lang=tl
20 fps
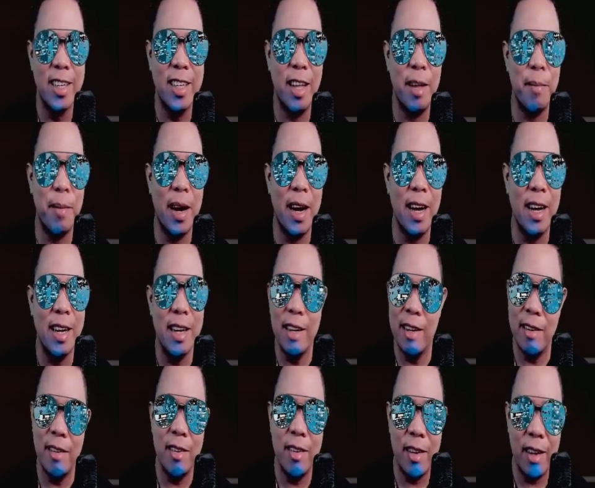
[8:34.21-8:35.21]
'di ba?
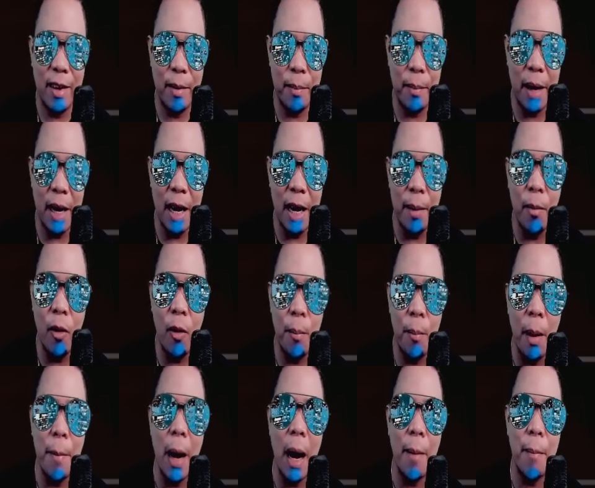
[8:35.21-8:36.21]
Malay mo,
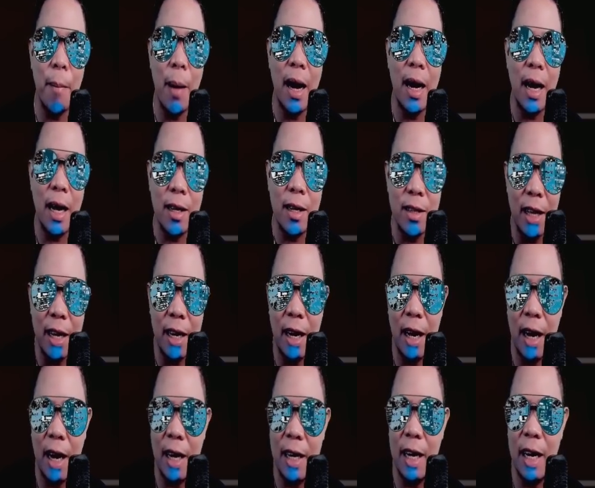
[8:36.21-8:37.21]
mababa lang din
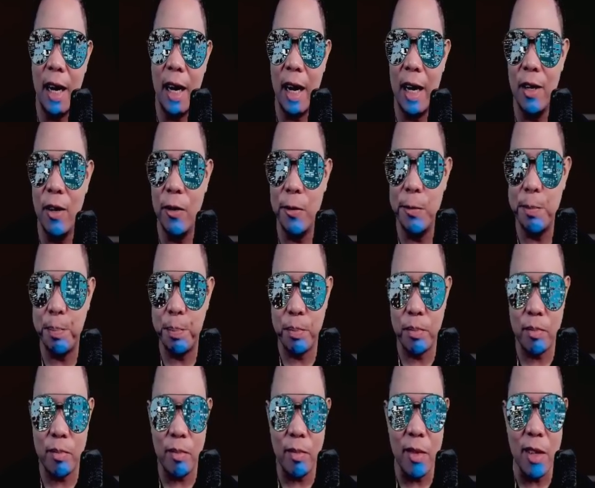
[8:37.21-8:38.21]
ang kanilang ano,
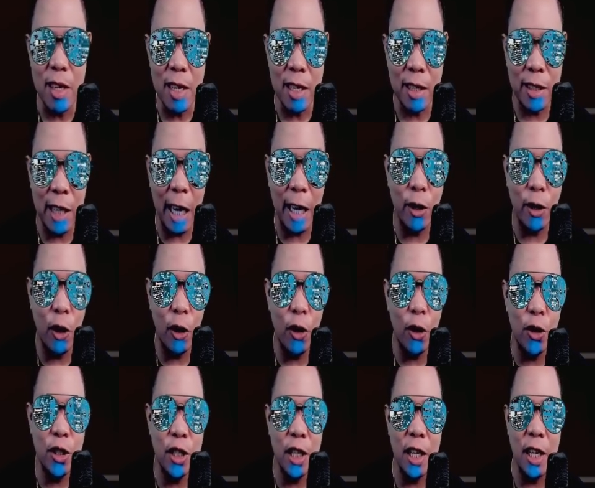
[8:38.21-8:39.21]

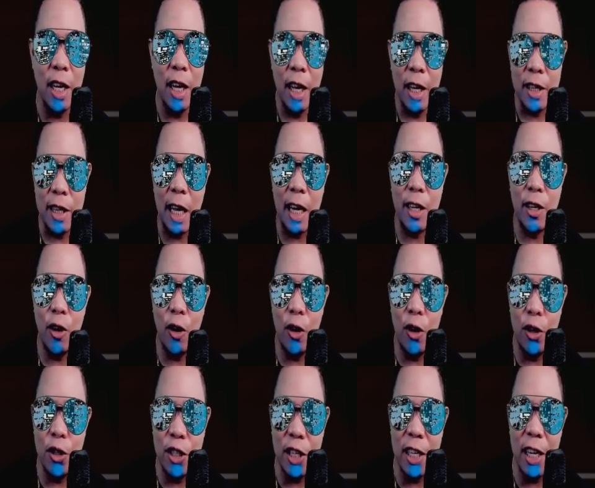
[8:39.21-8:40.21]
technology.
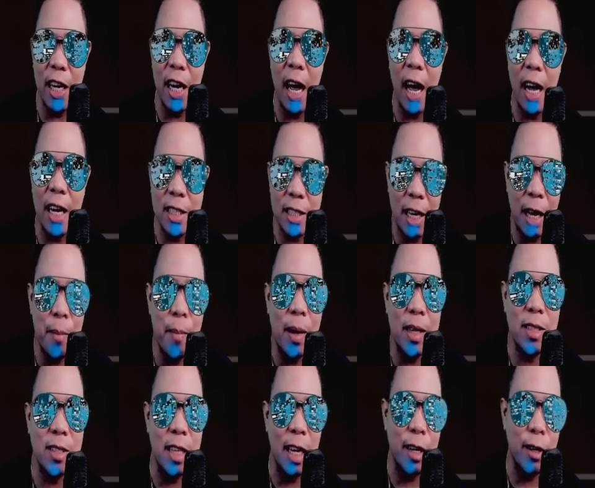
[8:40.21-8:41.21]
Technology nila as same
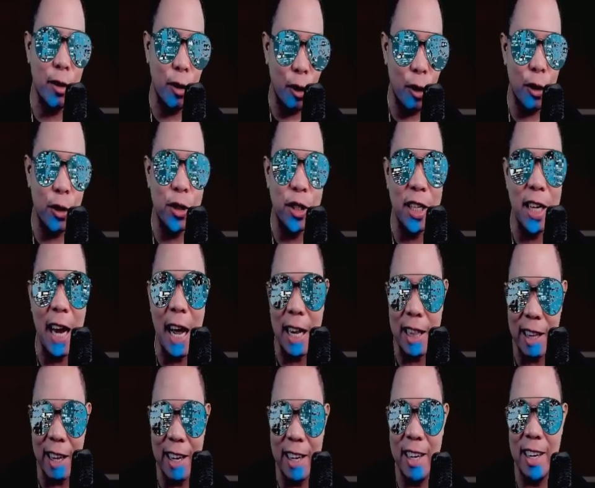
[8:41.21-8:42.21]
as technology
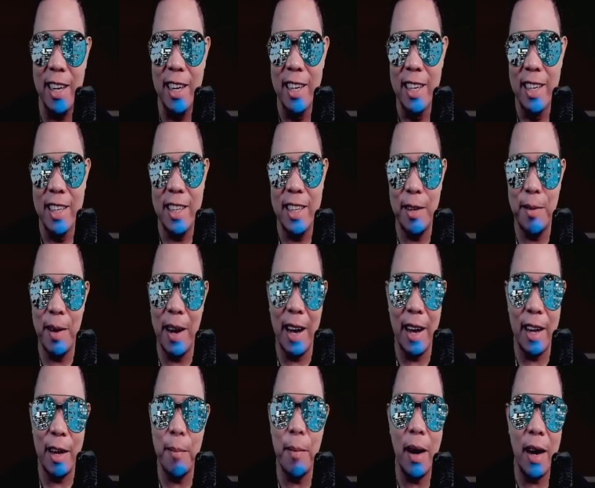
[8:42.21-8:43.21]
natin. 'Di
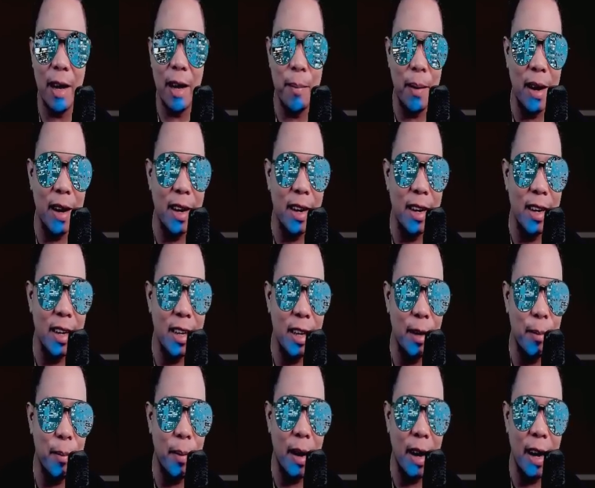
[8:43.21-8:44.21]
ba? Ibang-ibang
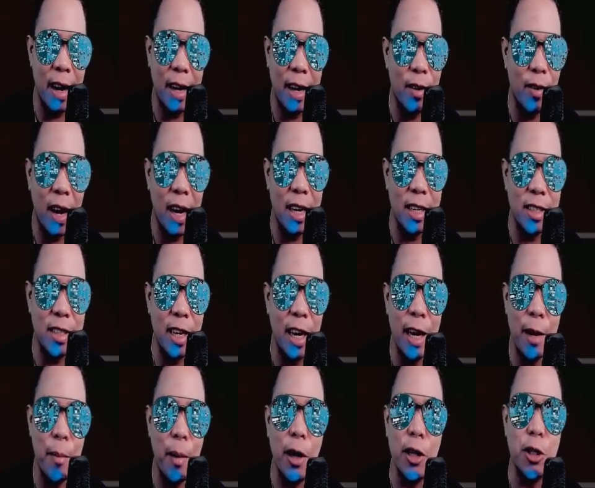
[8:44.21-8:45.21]
ibang ano nga lang sila,
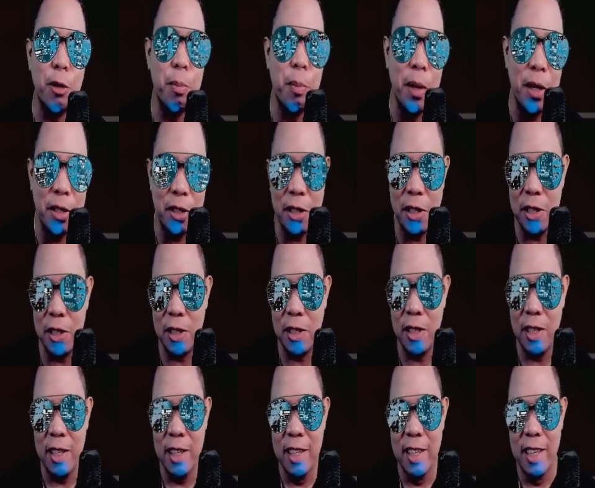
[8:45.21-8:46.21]
ibang species.
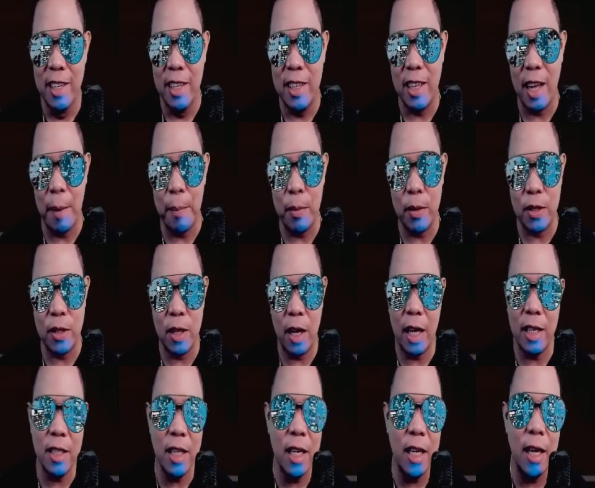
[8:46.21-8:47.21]
Tapos
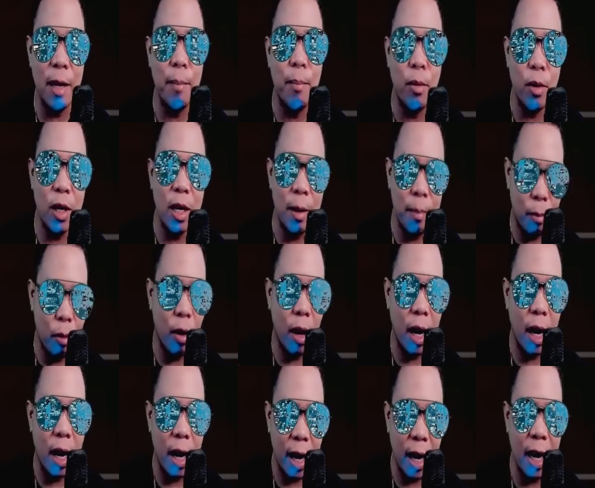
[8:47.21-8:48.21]
kasi libo-libo
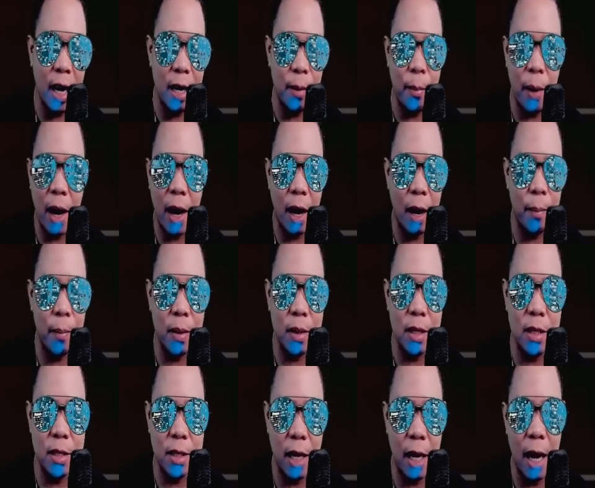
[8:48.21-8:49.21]
ang anghel mga
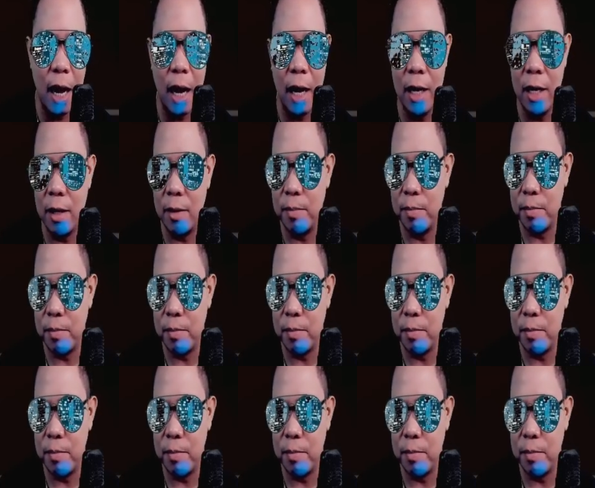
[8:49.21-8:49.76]
kapatid sa langit.